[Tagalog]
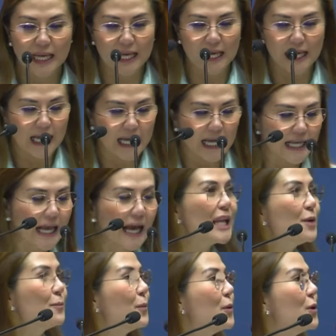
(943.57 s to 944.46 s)

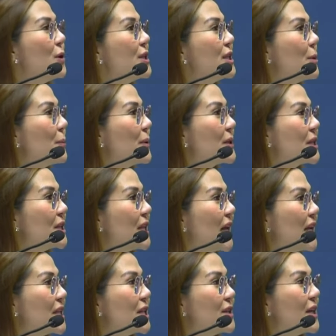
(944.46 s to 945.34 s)
Galing po yun sa Presidential
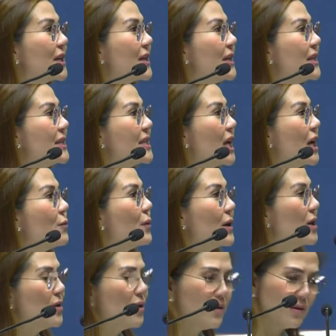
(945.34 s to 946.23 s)
Decree
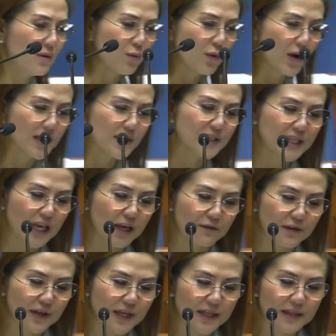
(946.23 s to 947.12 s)
ano,
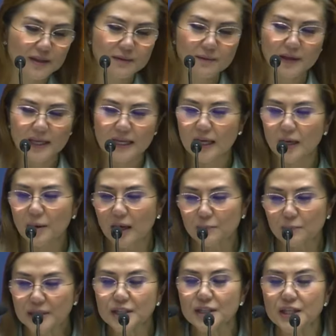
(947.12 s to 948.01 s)
17
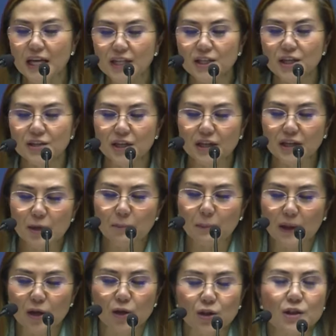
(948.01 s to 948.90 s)
Presidential decree pa
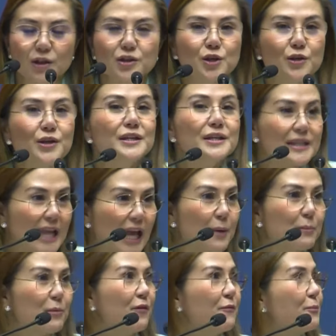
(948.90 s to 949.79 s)
yon during the time
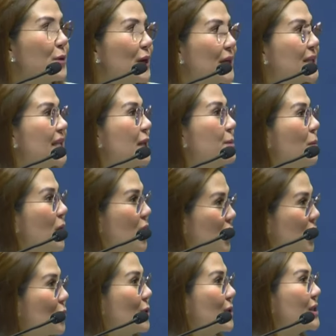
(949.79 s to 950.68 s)
of President
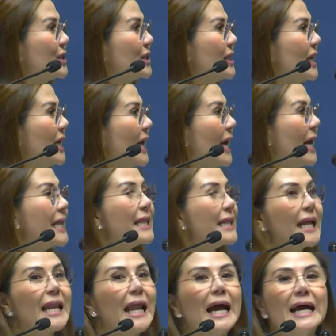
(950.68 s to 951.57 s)
Marcos na
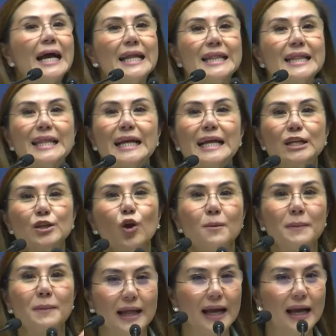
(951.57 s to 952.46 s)
lahat ng dormant
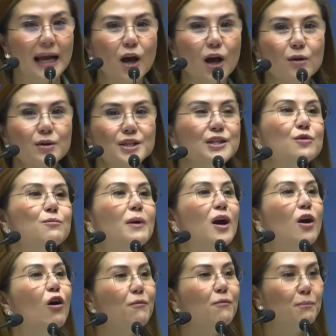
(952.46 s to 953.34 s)
accounts, yung mga
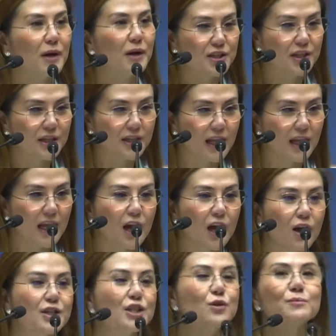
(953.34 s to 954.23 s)
off-budget accounts,
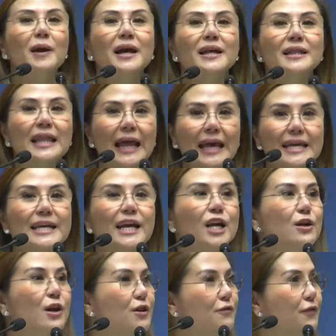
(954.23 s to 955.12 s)
yung mga lying
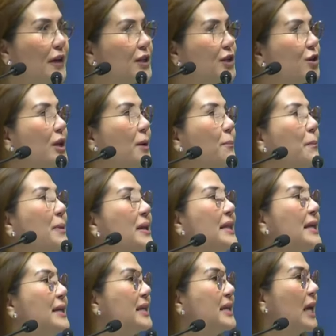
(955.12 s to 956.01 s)
around funds, yun ang
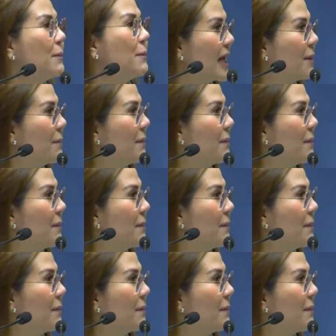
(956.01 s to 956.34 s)
pinagsama-sama.